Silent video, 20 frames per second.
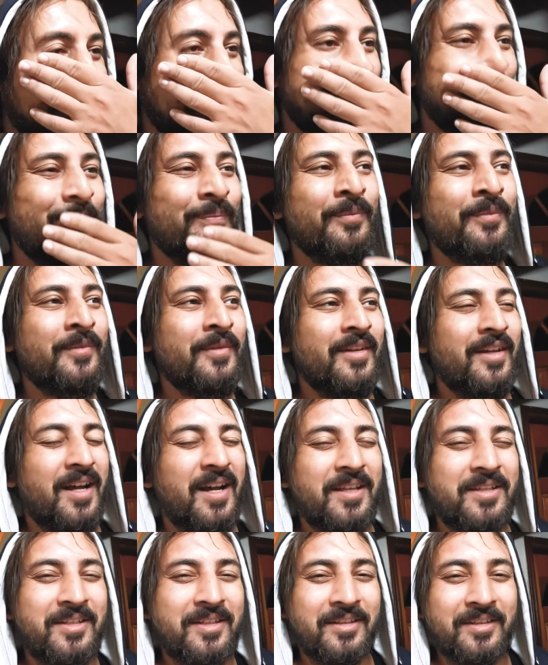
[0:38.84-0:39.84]
है
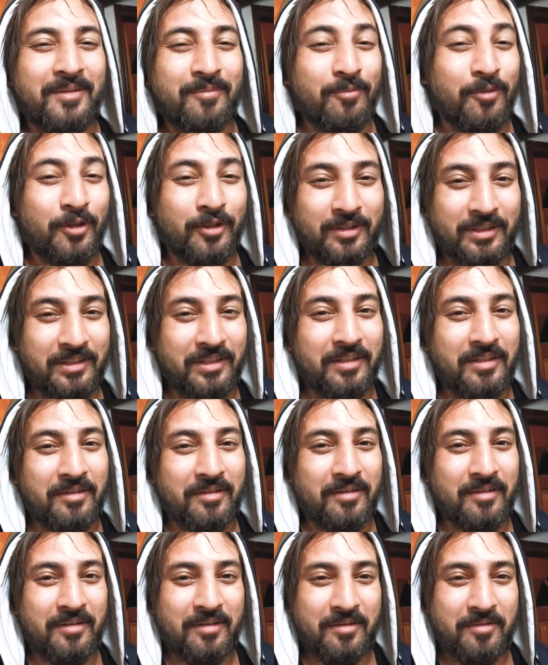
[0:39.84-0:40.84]
आज का दिन बहुत
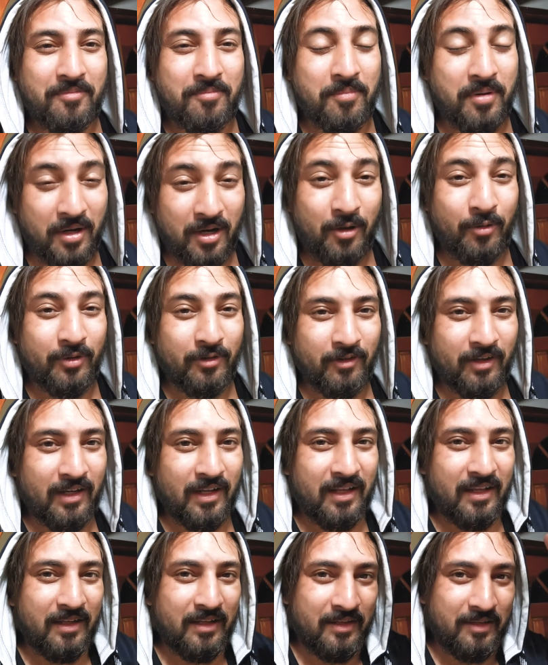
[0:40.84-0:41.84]
बड़ा होने वाला
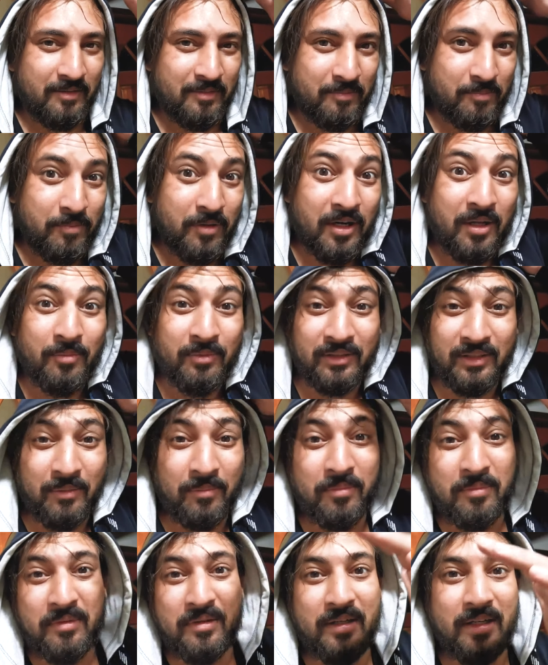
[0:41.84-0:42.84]
है बड़ा
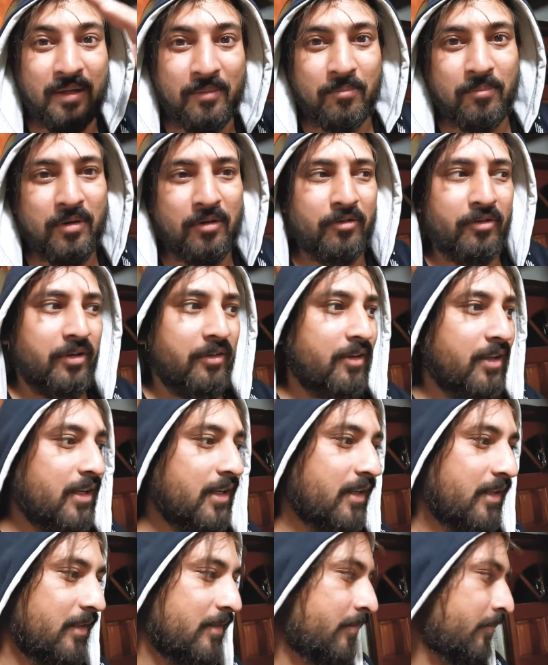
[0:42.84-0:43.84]
मतलब लंबा होने वाला
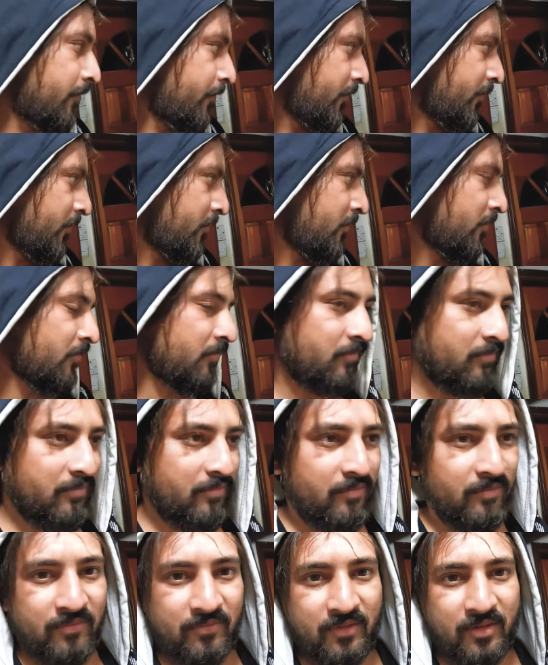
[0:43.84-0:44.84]
है
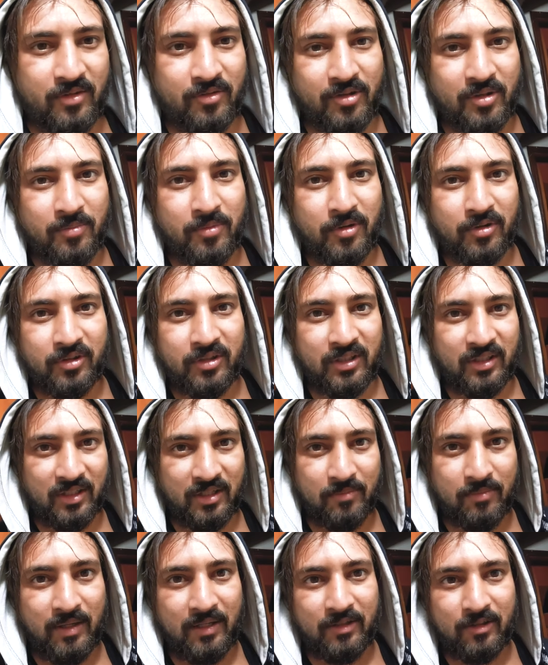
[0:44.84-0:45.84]
क्योंकि बहुत दिन
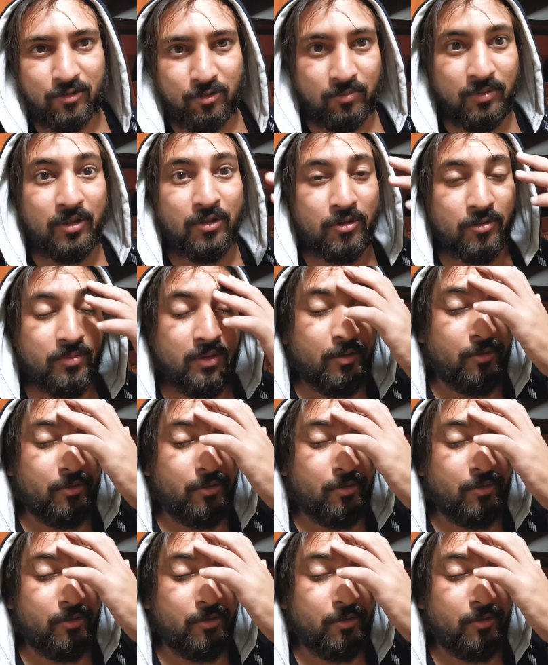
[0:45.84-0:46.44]
के बाद सुबह सुबह